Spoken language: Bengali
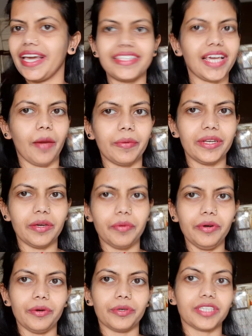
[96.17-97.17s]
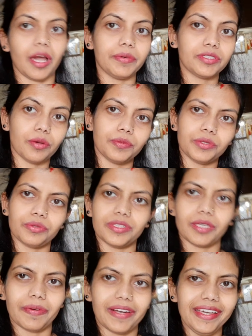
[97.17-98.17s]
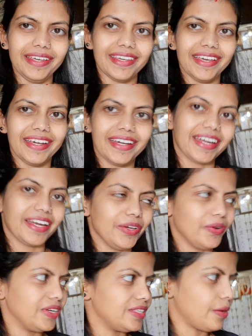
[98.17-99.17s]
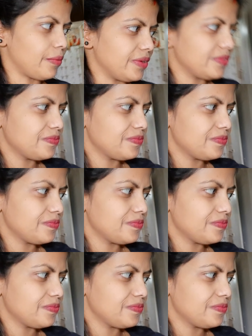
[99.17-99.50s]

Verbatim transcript: যেই চাবি নেব ও চাবির শব্দ শুনতে পেলেই রেডি হয়ে যাবে